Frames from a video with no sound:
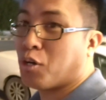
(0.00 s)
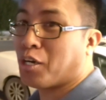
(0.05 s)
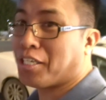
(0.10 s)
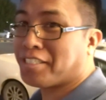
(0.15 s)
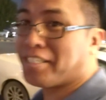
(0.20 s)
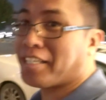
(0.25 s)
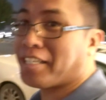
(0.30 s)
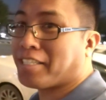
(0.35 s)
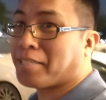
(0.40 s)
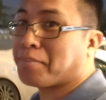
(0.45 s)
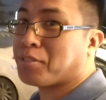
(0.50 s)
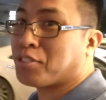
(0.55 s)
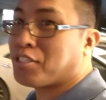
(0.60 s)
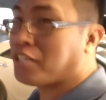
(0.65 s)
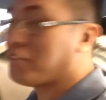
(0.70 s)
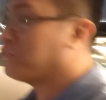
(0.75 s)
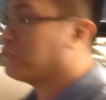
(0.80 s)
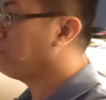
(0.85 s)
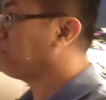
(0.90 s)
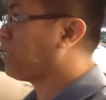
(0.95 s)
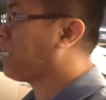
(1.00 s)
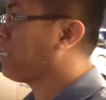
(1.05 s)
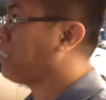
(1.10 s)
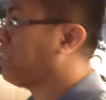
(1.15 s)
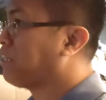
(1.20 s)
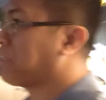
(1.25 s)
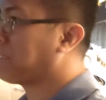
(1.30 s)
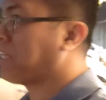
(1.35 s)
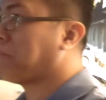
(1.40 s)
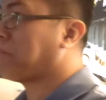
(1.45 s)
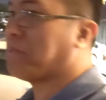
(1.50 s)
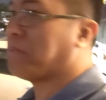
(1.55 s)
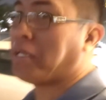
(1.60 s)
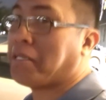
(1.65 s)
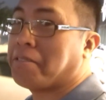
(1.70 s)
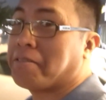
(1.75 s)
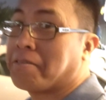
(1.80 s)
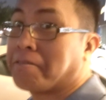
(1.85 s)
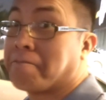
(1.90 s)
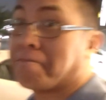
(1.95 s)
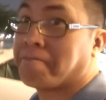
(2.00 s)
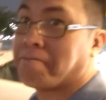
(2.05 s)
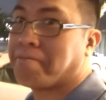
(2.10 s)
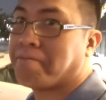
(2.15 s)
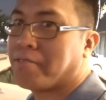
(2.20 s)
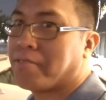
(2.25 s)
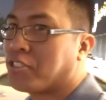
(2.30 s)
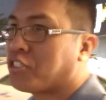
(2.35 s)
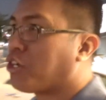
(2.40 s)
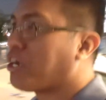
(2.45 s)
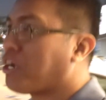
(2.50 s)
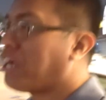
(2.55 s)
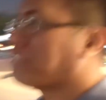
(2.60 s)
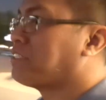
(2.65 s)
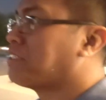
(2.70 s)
bukas na tapos na yung prayer time eh. so